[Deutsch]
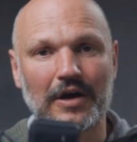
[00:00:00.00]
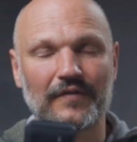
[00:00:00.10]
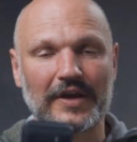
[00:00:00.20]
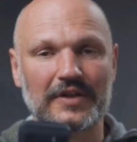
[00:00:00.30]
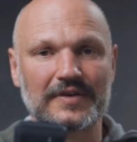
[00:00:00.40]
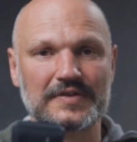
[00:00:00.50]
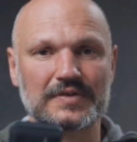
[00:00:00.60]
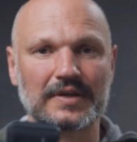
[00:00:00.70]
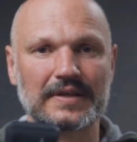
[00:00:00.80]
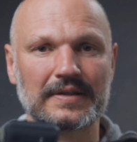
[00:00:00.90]
auf etwas
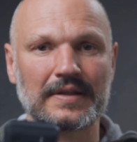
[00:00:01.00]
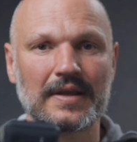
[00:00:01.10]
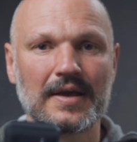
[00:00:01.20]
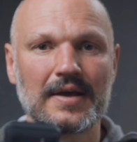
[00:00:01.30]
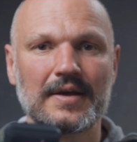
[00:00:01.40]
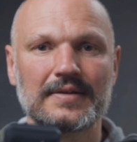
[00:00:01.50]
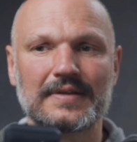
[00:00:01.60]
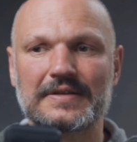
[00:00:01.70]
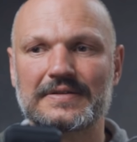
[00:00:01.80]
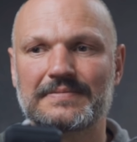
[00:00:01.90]
zu richten.
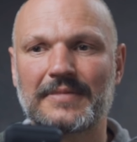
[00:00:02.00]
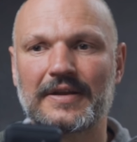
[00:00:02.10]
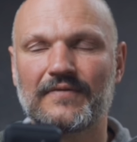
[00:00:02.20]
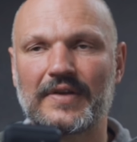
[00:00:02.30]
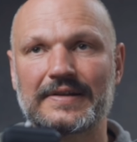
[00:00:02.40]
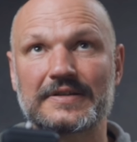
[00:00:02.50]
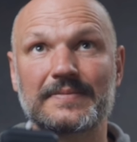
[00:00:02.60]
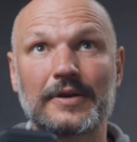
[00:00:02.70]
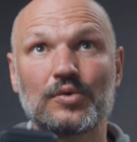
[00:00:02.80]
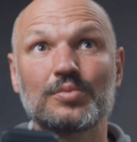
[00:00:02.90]
Dass mein Willen ist
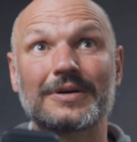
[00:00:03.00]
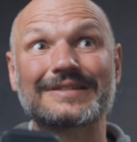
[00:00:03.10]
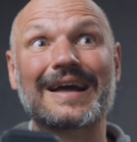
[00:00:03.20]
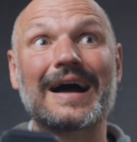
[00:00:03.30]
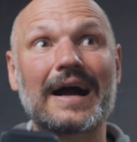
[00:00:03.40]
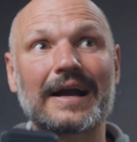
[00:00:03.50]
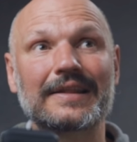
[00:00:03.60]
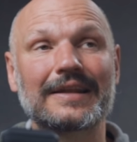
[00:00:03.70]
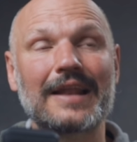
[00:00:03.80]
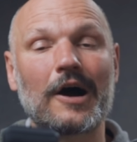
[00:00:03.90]
meine
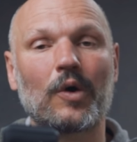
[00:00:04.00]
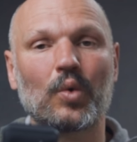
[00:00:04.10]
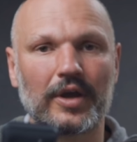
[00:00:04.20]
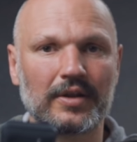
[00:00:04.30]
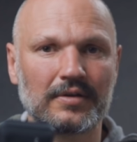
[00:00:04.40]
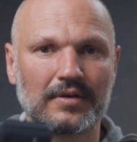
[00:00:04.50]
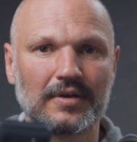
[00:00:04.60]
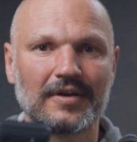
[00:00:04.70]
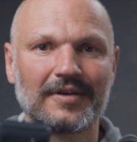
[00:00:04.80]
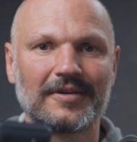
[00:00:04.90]
übertragenen Augen.
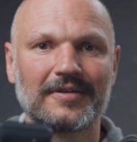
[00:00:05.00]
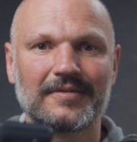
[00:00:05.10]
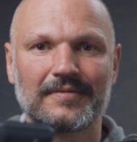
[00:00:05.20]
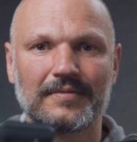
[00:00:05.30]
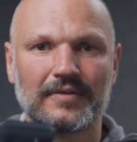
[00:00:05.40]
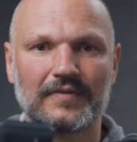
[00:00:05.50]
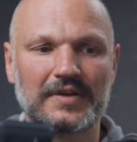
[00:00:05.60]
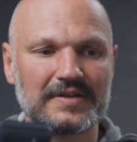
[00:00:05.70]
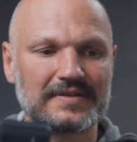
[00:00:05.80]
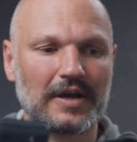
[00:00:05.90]

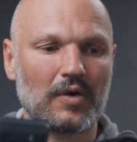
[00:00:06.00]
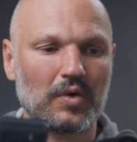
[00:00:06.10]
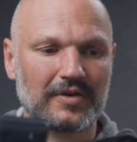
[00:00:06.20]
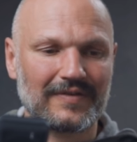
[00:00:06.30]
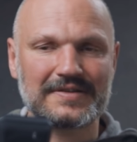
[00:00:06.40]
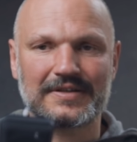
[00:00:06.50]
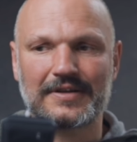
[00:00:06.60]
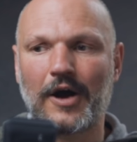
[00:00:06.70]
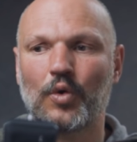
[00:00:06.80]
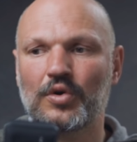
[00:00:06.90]
Witter ist ja auch quasi
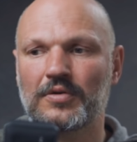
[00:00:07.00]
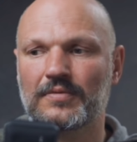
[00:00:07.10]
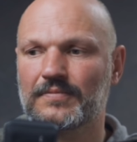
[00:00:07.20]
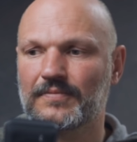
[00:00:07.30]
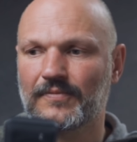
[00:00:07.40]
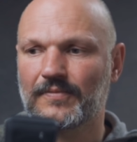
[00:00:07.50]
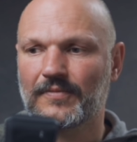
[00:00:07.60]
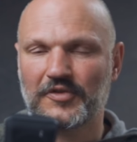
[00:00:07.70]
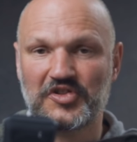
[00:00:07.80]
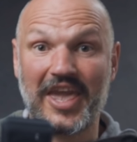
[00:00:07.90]
ein
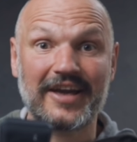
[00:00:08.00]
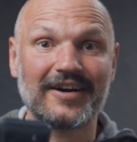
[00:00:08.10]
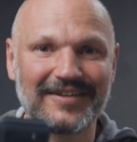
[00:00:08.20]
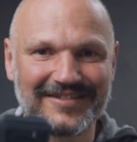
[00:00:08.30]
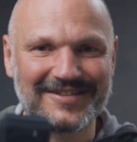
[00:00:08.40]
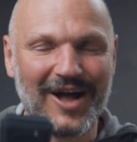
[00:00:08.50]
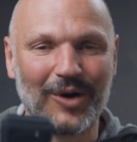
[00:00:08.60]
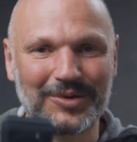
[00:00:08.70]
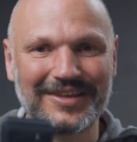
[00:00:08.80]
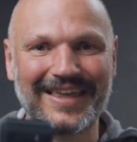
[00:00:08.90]
Augenjäger, ein
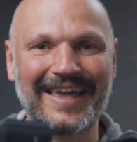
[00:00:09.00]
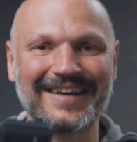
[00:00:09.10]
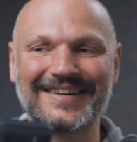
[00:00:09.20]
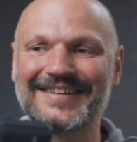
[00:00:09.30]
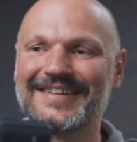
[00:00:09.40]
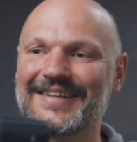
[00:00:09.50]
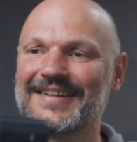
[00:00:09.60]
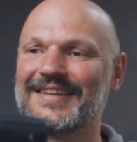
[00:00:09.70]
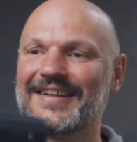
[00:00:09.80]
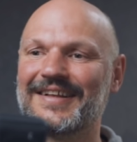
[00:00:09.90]
Augenjäger.
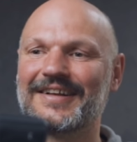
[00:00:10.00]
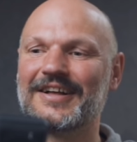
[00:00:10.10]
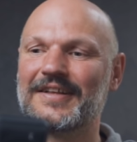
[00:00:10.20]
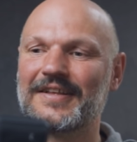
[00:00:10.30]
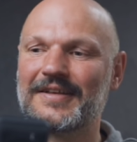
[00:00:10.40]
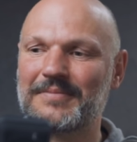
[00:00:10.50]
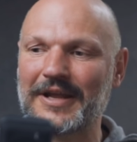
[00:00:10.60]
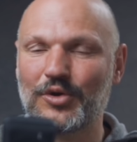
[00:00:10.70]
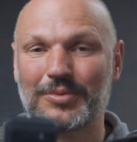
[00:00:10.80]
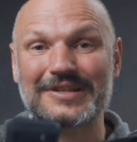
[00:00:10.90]
Äh,
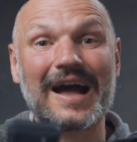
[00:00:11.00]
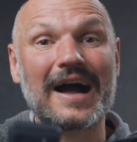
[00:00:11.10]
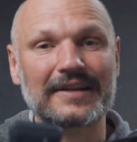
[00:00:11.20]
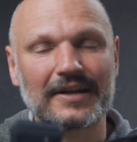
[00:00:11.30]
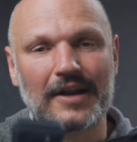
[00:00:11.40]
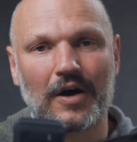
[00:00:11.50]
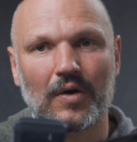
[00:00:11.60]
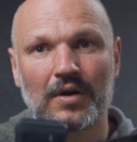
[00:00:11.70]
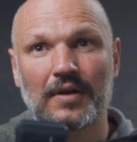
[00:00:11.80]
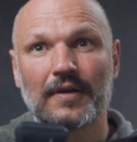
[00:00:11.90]
meine übertragenen
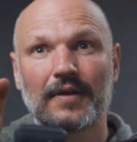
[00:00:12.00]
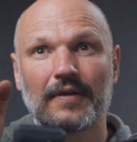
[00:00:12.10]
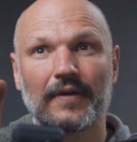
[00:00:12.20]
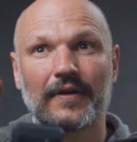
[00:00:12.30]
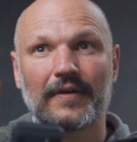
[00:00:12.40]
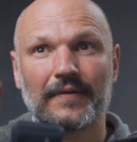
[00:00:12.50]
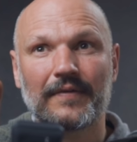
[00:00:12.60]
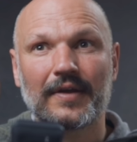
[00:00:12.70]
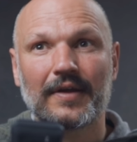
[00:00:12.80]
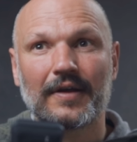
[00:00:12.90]
Augen äh,
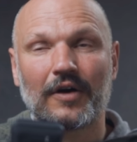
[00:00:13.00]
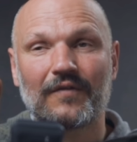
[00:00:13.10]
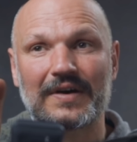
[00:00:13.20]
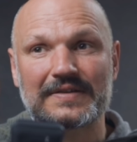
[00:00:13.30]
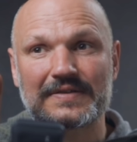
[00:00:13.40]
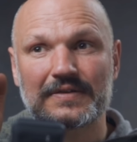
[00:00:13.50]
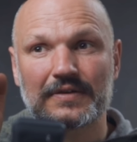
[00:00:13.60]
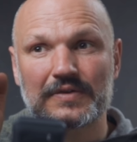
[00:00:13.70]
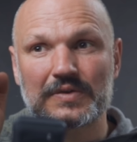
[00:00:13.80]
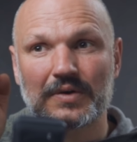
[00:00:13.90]
auf was
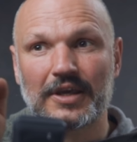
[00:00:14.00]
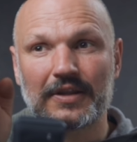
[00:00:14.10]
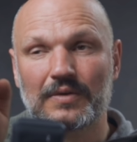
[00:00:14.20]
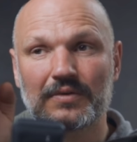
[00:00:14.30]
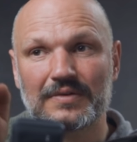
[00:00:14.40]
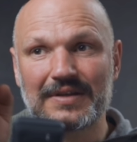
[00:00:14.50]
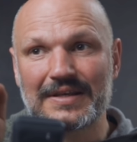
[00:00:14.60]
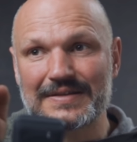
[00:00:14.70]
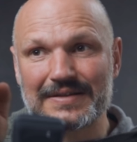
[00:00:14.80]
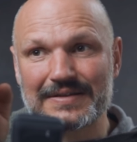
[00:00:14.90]
zu richten und
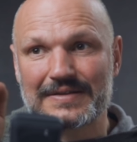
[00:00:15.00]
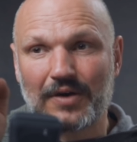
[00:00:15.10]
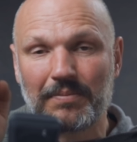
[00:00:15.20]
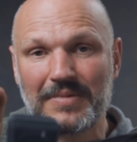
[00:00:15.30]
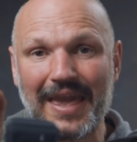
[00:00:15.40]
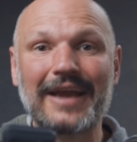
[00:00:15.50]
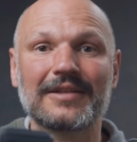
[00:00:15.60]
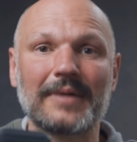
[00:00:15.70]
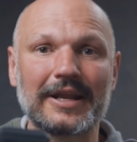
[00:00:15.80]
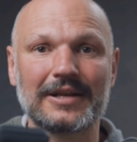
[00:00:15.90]
dieses
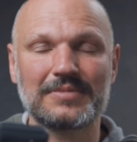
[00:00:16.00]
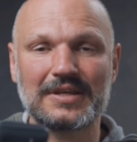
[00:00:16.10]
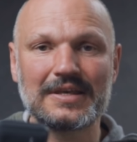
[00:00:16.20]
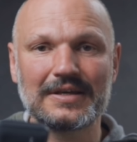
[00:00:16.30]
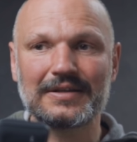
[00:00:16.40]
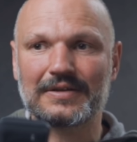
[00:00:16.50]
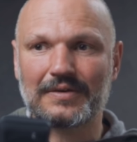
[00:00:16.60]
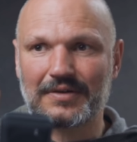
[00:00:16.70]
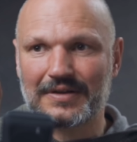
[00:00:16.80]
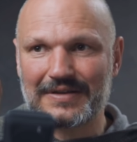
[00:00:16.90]
Objekt meiner
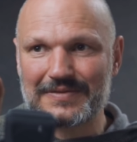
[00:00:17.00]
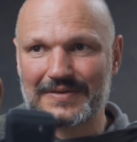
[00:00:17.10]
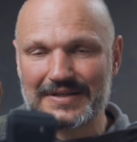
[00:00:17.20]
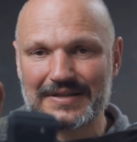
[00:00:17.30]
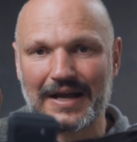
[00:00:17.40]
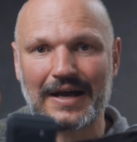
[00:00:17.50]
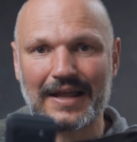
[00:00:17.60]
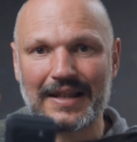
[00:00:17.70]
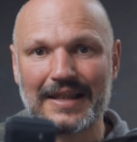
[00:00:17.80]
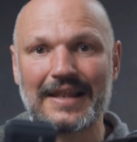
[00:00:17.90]
Begierde oder das, was ich da
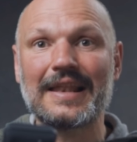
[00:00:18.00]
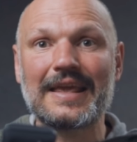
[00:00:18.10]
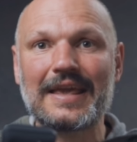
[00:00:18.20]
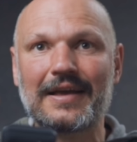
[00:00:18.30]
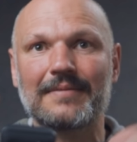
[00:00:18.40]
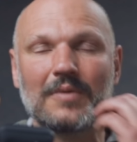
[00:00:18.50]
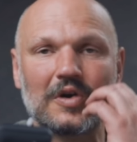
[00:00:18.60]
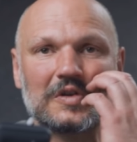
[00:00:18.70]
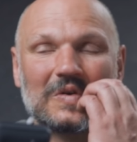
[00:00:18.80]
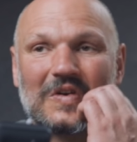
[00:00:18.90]
erlegen
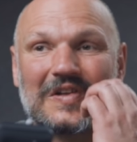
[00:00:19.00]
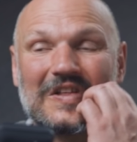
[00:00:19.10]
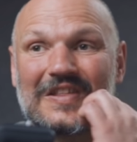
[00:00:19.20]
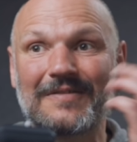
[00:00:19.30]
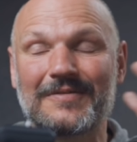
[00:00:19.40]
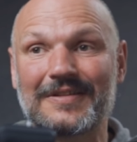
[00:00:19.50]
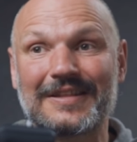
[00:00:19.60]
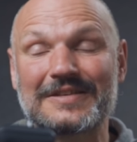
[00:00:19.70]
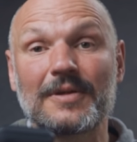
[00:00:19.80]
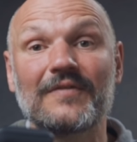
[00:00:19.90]
möchte oder
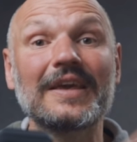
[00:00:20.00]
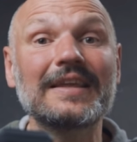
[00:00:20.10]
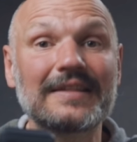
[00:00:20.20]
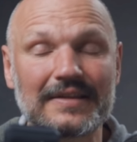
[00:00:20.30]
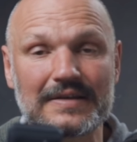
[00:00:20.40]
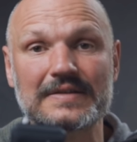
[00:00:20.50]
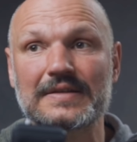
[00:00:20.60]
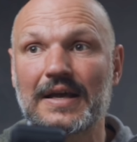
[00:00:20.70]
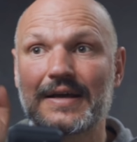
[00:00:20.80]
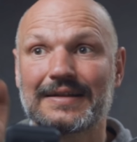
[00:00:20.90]
das mir wichtig
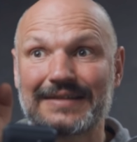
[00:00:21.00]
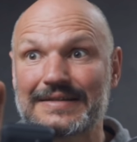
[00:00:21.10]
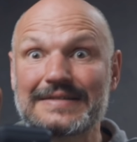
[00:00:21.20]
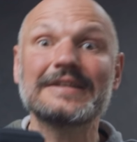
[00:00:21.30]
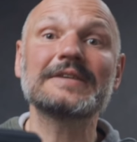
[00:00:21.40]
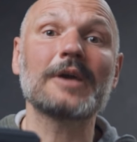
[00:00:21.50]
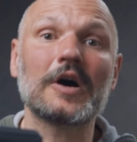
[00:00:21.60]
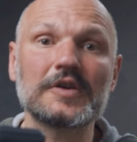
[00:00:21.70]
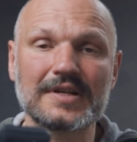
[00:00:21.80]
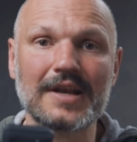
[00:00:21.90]
ist, das nicht mehr
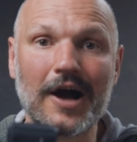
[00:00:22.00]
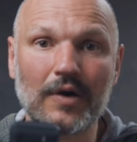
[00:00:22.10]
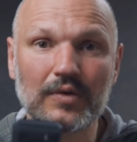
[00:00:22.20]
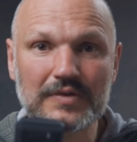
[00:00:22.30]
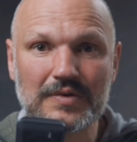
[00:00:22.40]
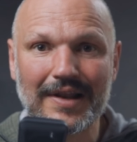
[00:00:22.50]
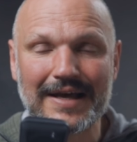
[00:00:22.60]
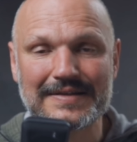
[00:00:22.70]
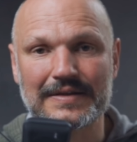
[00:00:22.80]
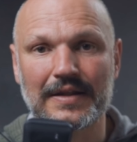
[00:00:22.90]
aus den Augen zu
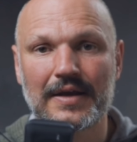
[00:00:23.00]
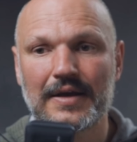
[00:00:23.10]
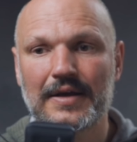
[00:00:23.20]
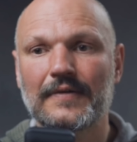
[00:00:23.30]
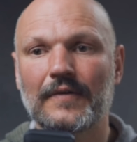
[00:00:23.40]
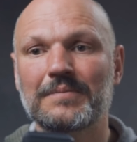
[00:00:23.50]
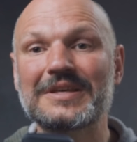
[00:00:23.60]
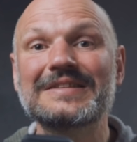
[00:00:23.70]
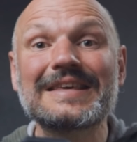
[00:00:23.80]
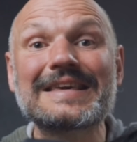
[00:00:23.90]
lassen und
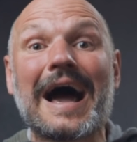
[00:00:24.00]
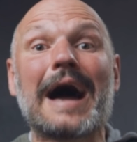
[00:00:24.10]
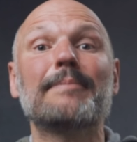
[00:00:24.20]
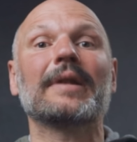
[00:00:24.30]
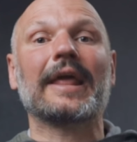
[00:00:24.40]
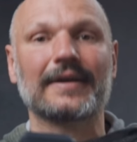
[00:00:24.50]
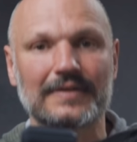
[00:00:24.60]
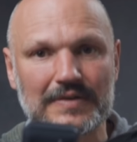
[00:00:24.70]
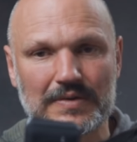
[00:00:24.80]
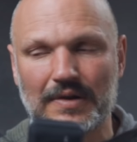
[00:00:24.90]
mich nicht
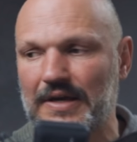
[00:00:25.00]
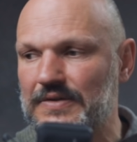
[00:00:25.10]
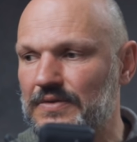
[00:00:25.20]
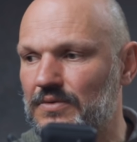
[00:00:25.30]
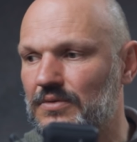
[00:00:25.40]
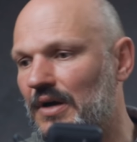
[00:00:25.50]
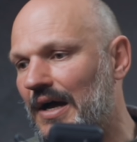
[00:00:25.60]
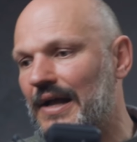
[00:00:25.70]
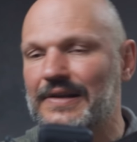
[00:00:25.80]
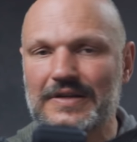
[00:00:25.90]
ablenken zu lassen durch
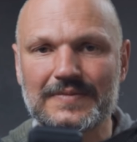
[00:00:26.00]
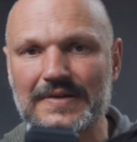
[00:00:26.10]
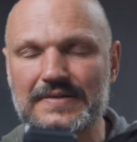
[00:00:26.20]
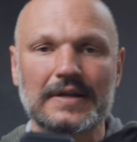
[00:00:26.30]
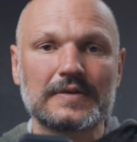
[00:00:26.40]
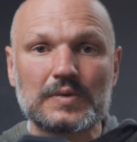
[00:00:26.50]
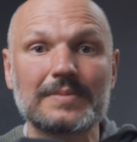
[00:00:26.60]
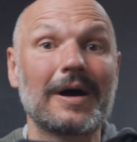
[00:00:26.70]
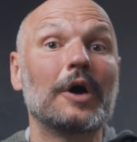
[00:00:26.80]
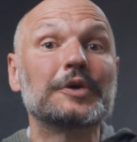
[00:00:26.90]
all das, was dann so
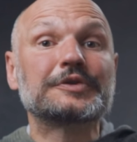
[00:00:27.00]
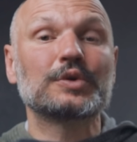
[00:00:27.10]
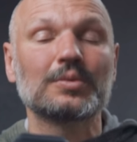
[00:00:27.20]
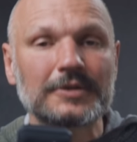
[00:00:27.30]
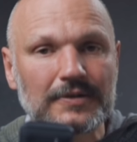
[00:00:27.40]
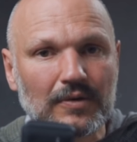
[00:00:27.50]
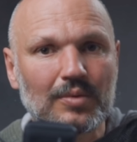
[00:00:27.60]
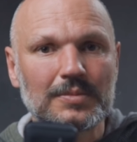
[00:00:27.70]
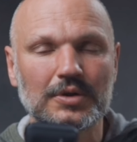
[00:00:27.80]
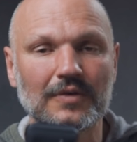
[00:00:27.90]
im Außen um mich
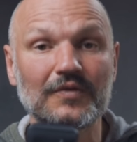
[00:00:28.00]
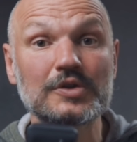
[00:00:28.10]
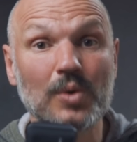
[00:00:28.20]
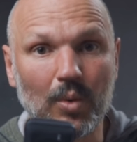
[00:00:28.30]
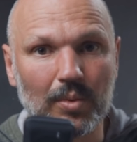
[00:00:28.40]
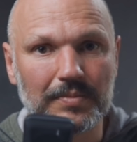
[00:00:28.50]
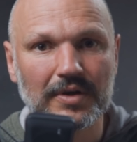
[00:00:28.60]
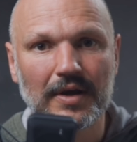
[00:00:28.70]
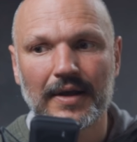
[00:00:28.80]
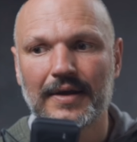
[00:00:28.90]
herum irgendwie tobt.